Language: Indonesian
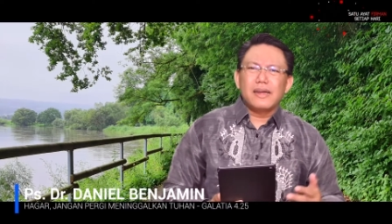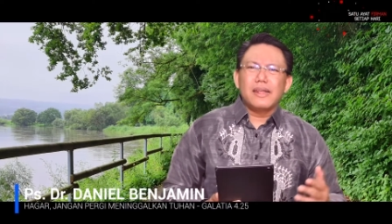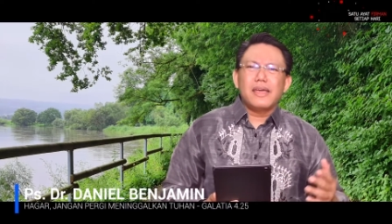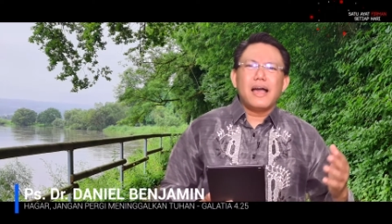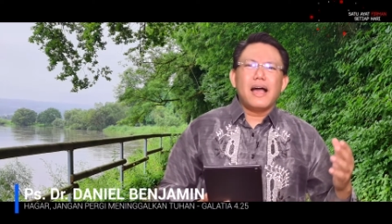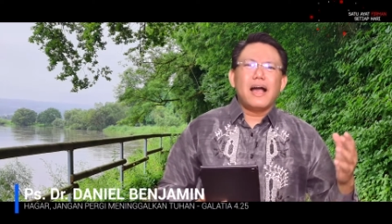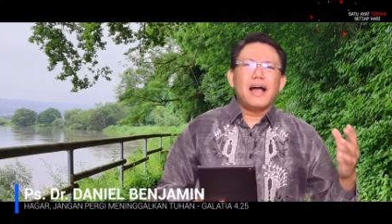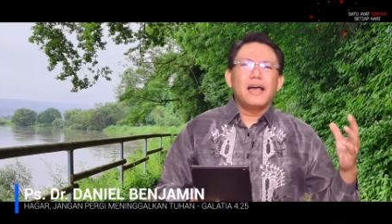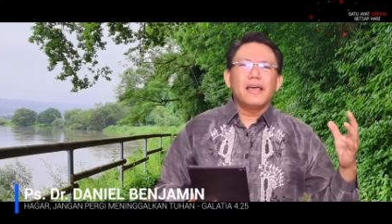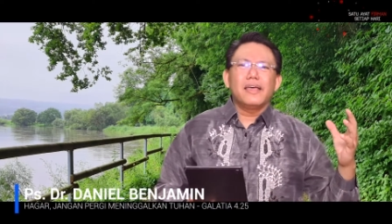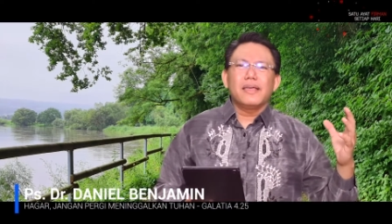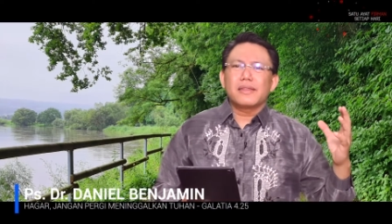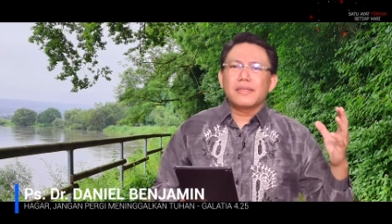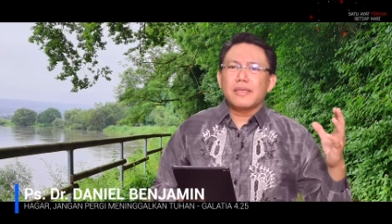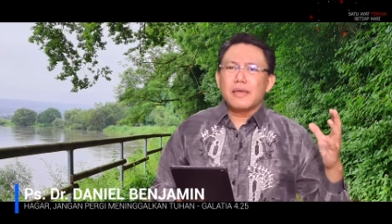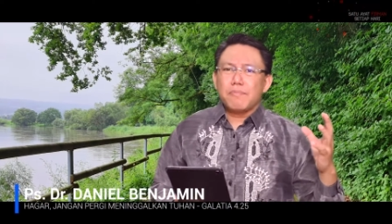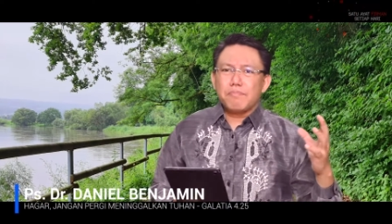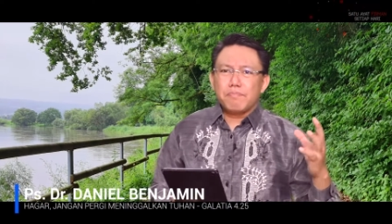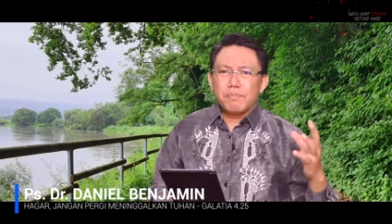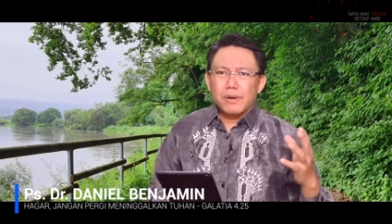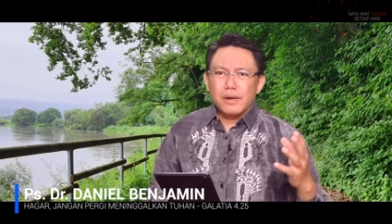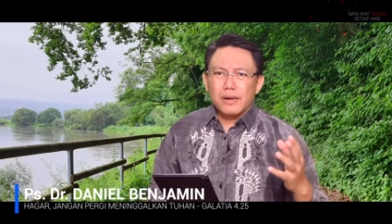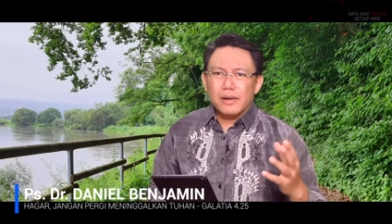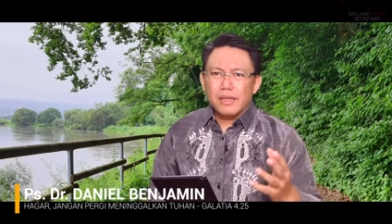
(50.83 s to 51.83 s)
dia akhirnya
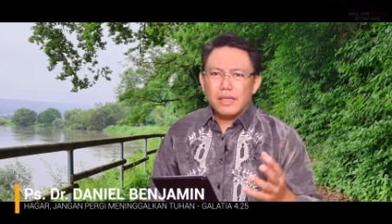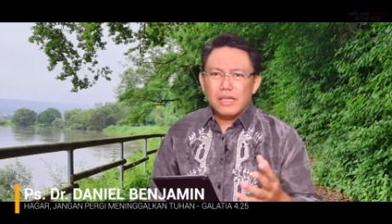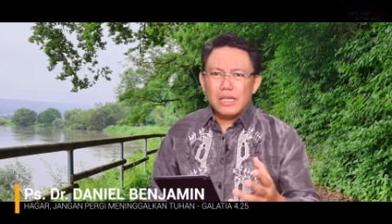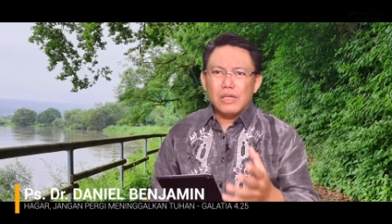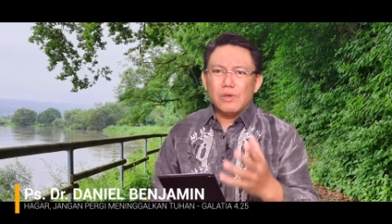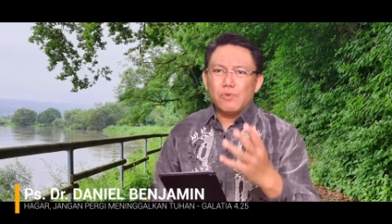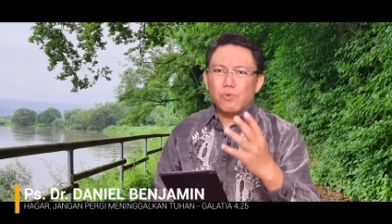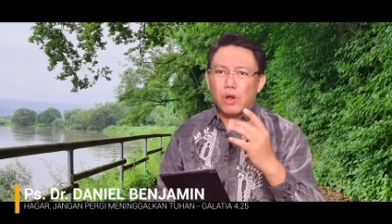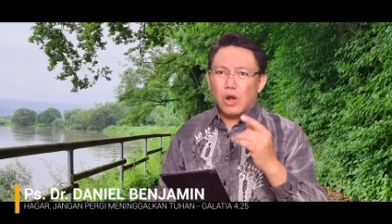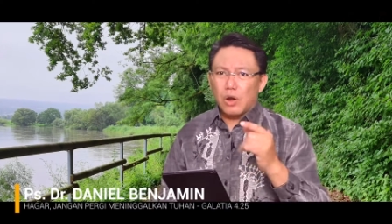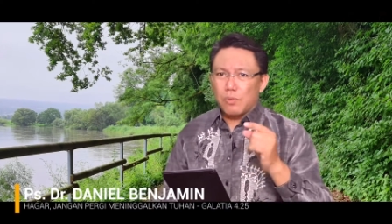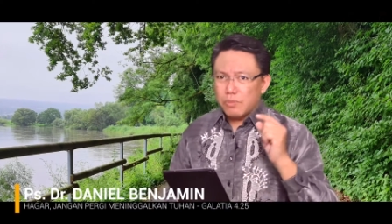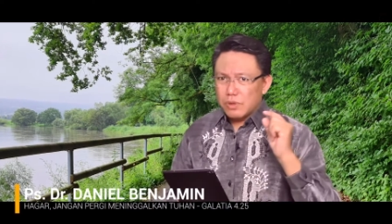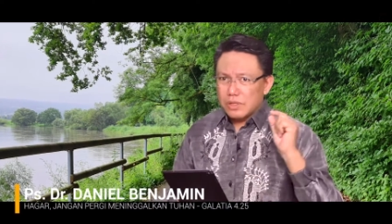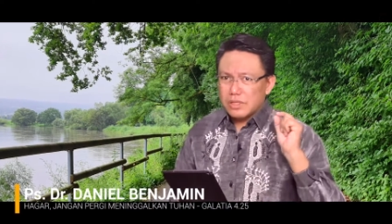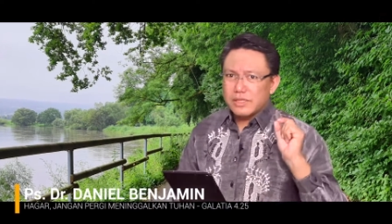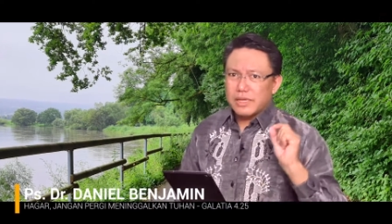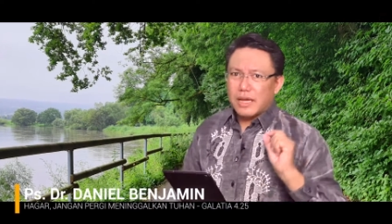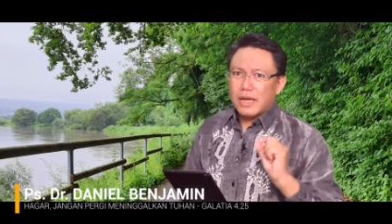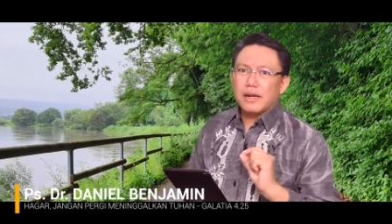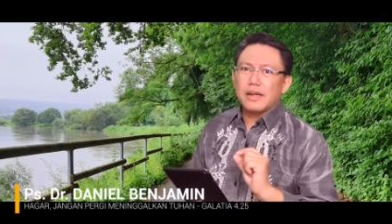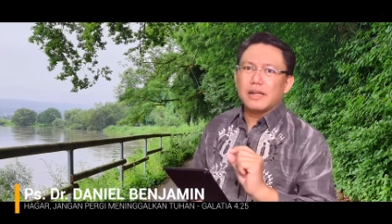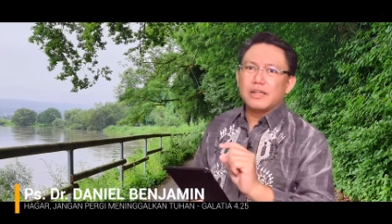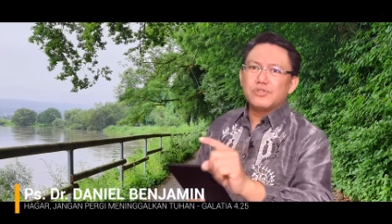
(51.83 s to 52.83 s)
pergi, walaupun
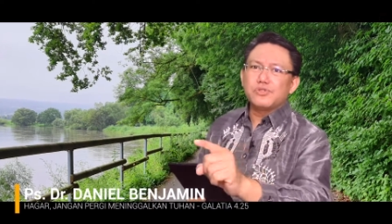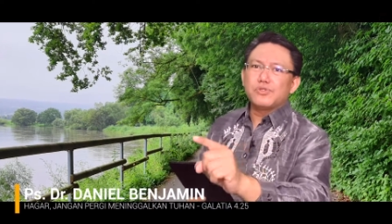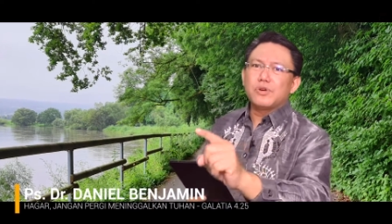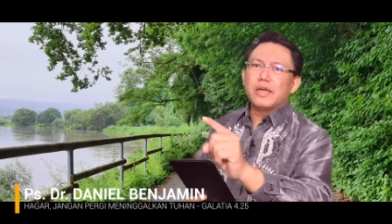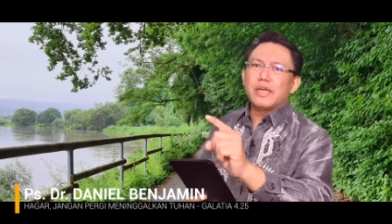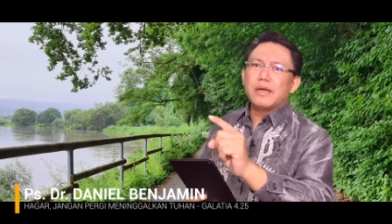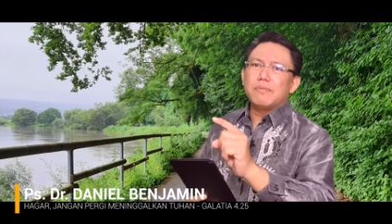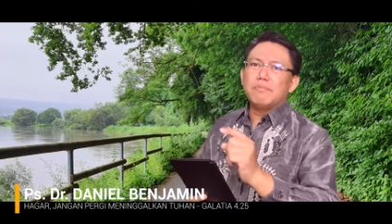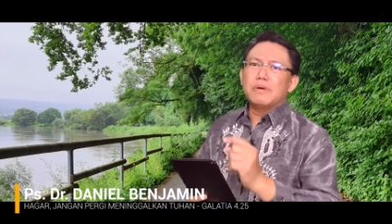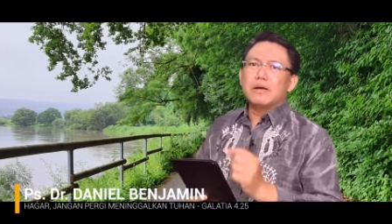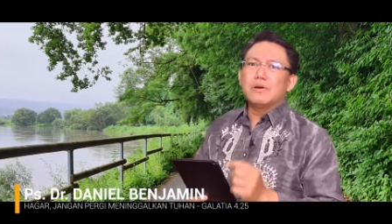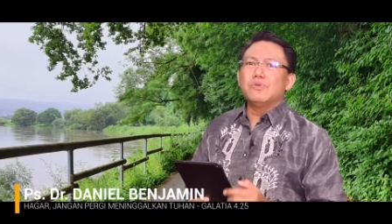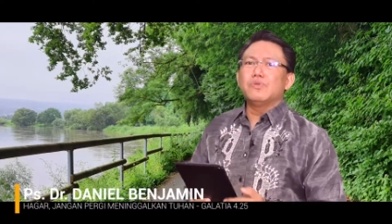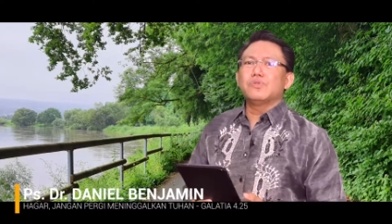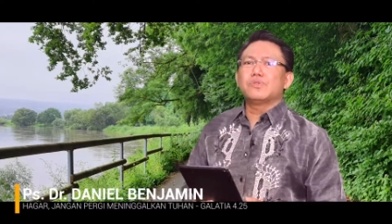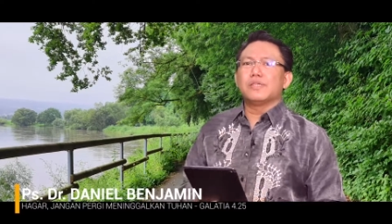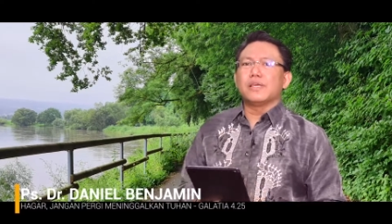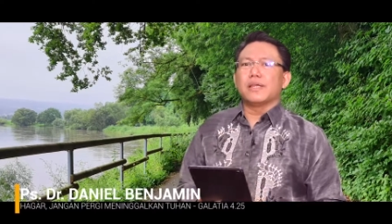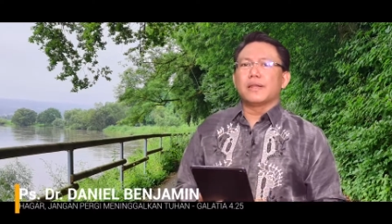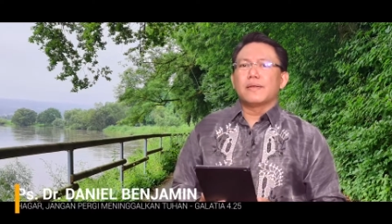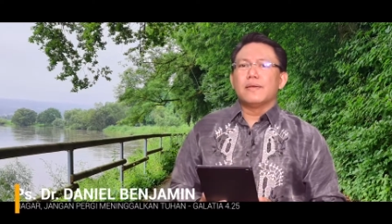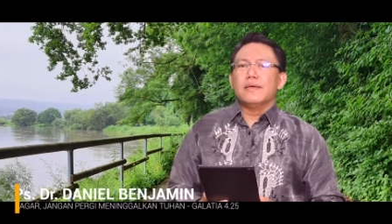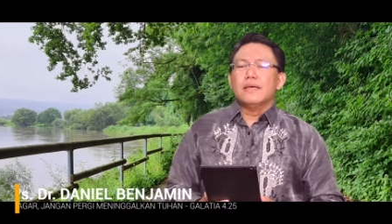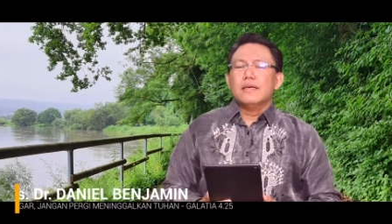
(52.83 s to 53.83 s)
Sarah juga yang
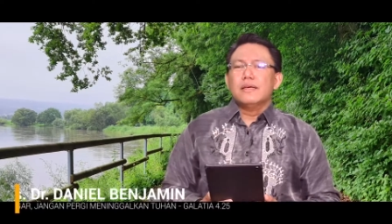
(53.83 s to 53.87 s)
mengusir.